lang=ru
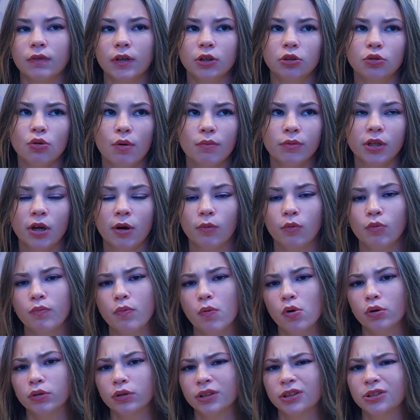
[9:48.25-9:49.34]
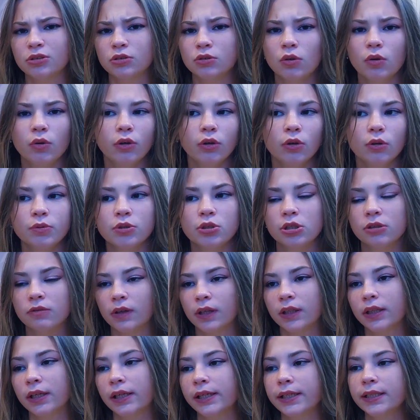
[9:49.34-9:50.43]
В одном там упор на историю,
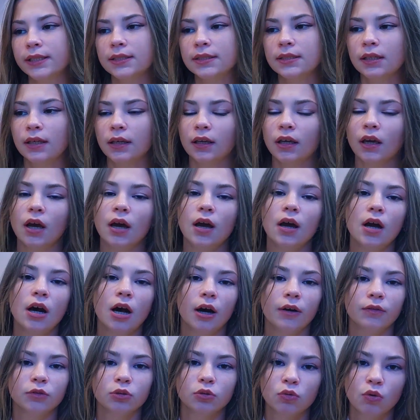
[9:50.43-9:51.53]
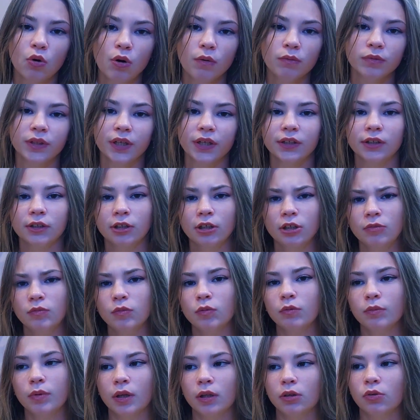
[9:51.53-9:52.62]
общество, английский, а в другом на
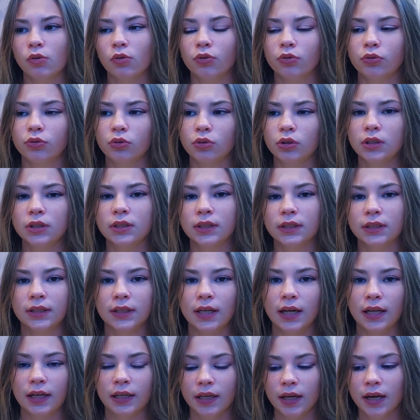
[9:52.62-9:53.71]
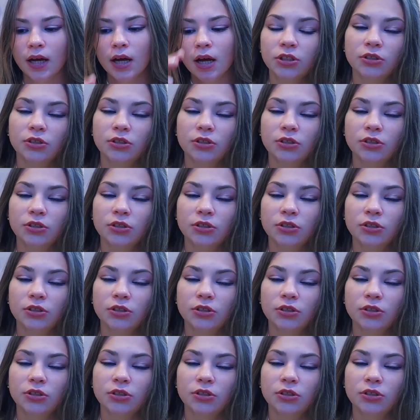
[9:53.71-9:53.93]
химию, биологию и так далее.